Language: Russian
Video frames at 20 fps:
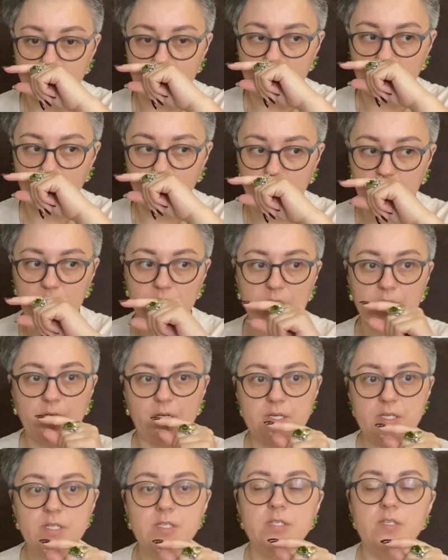вот эта
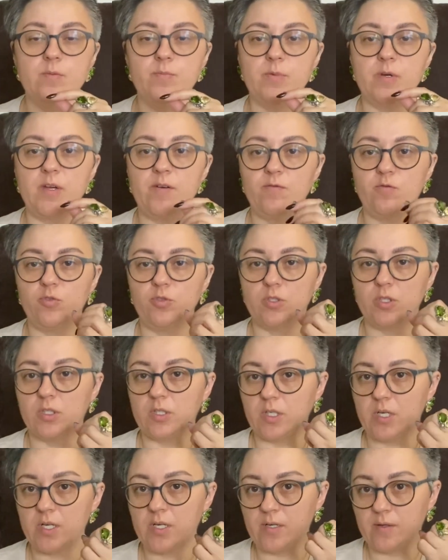корица прям вот
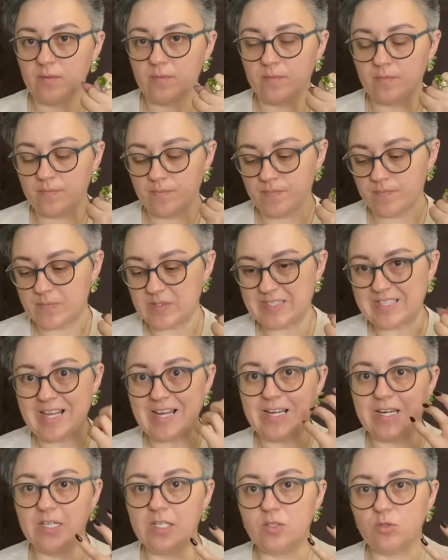она
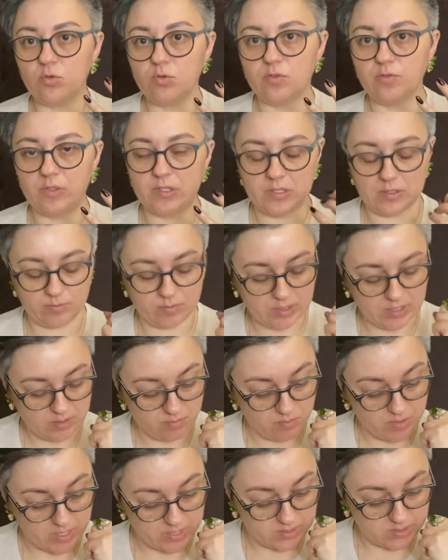солируют в этом
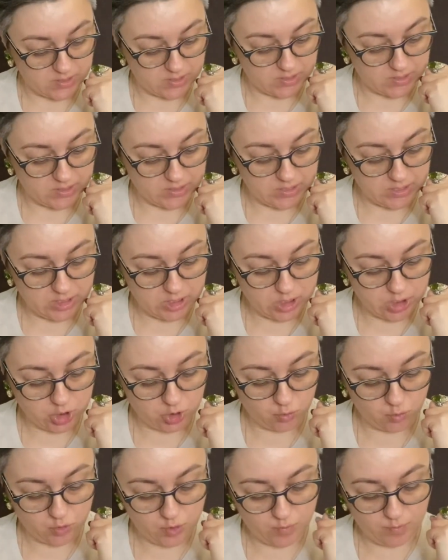аромате. И
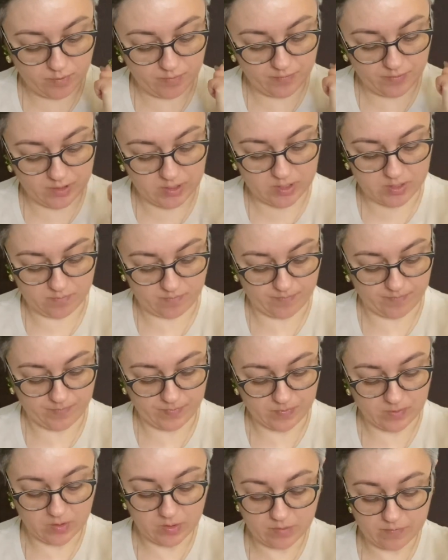что же мы видим?
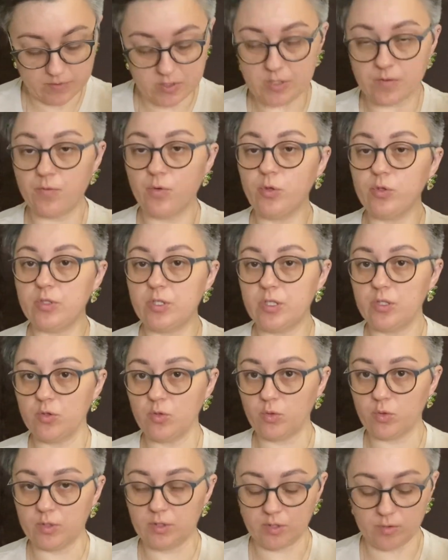Всего три
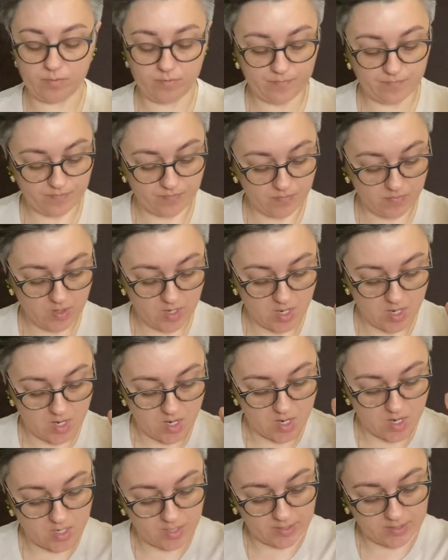ноты.
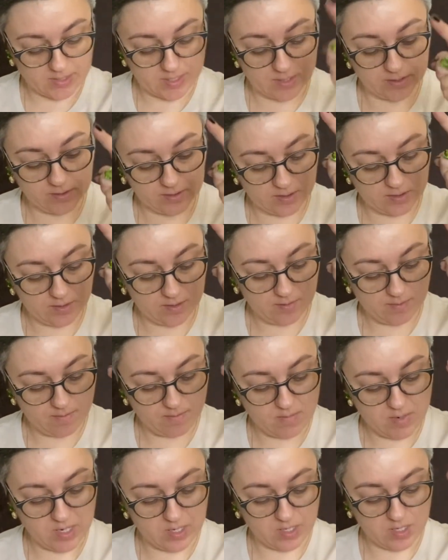Кедр,
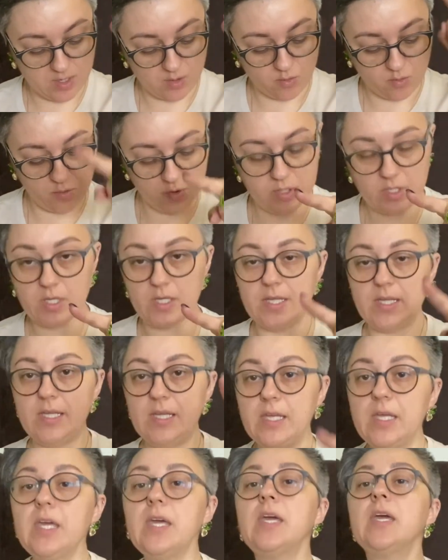махагони
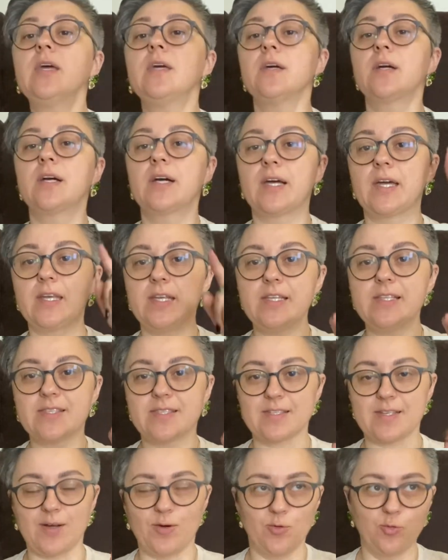и
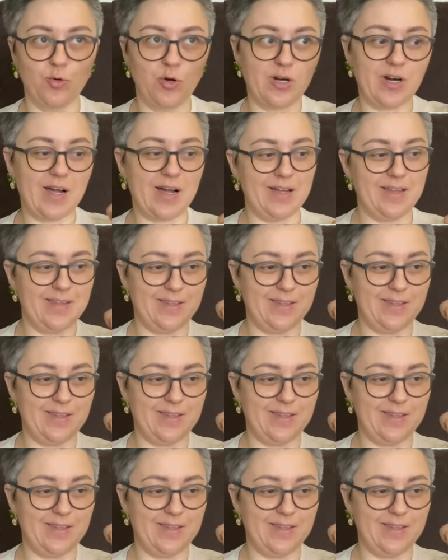корица. Ура!